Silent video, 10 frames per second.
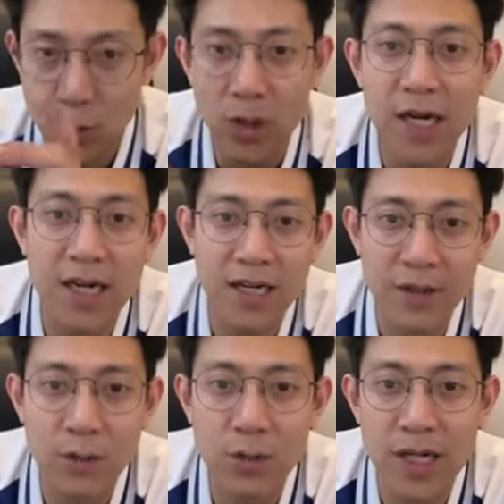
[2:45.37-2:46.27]
รู้เรื่องเดี๋ย
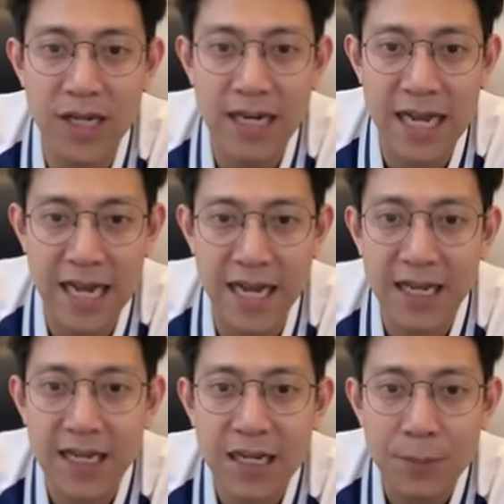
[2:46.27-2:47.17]
วรู้เรื่องนะฮะ
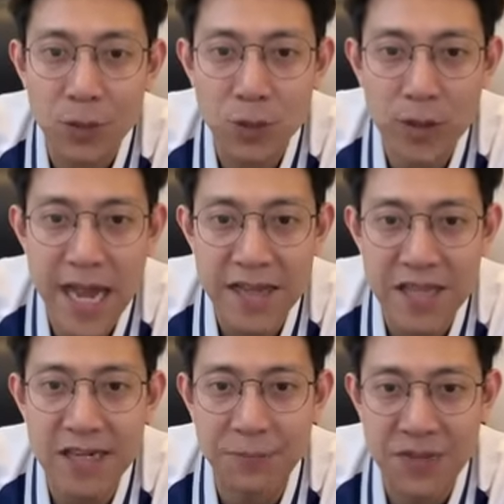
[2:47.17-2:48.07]
โปรตุเกสเจ
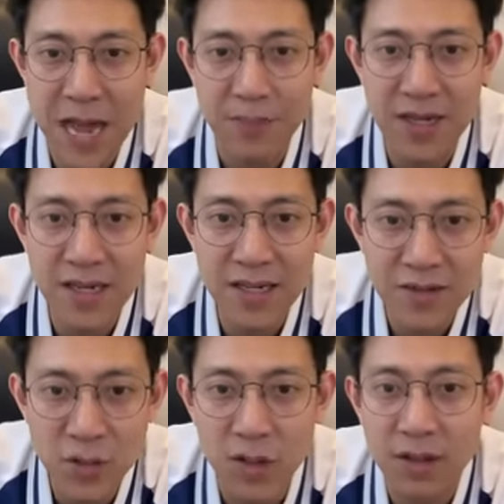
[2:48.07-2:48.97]
ออันดับ 3 ที่ดี
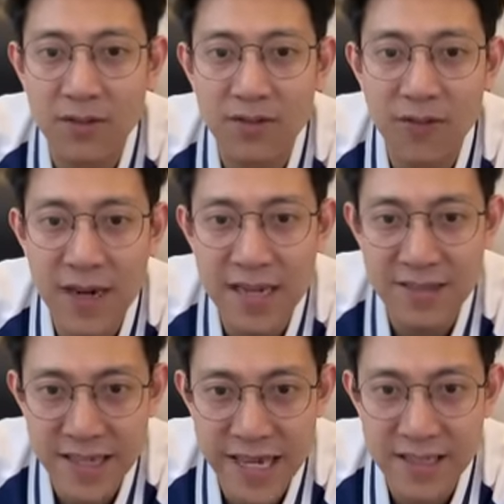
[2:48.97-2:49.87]
ที่สุด ฝรั่ง
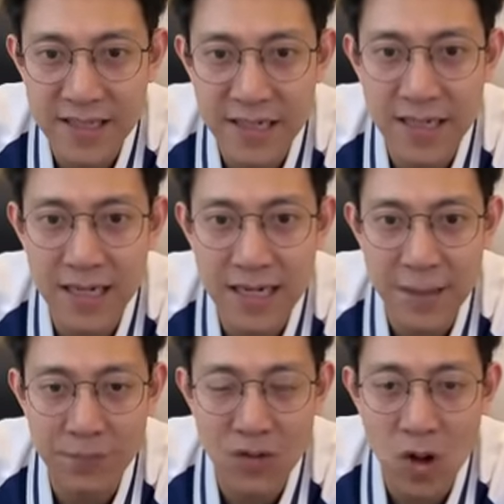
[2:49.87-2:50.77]
เศสเจออันดั
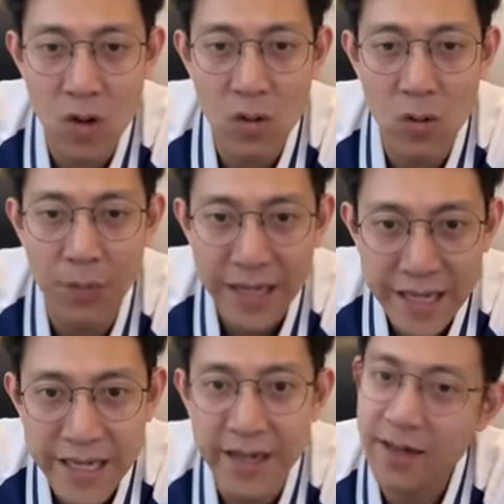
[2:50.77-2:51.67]
บ 2 กลุ่ม E
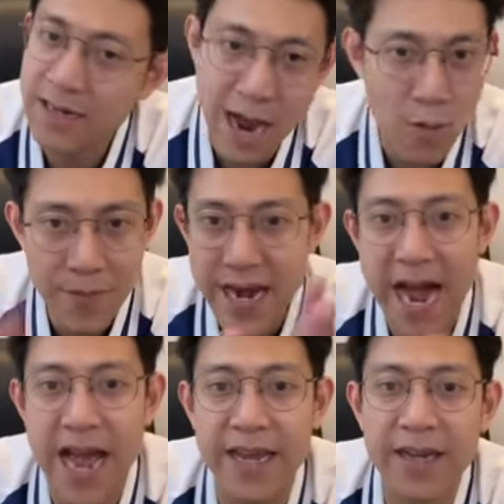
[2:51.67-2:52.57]
เดาไม่
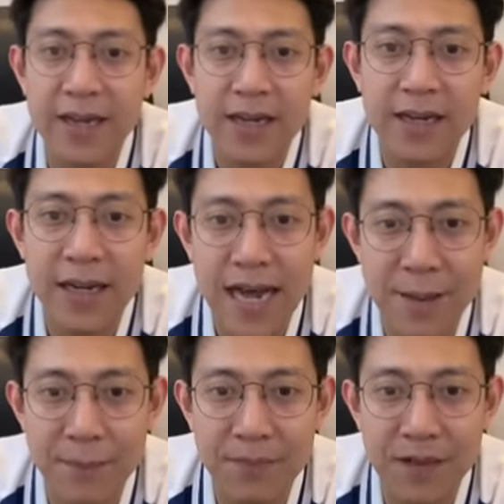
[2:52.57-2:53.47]
ได้นะครั
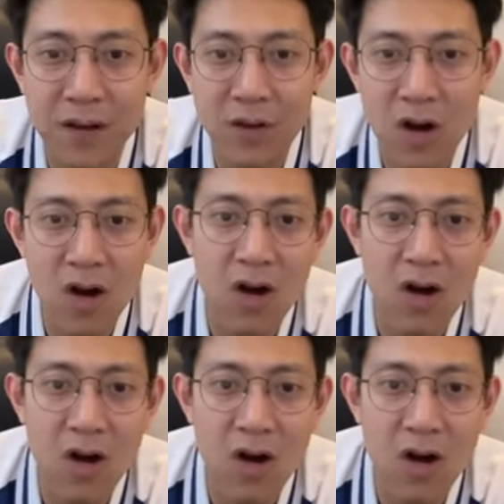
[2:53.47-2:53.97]
บ แล้วก็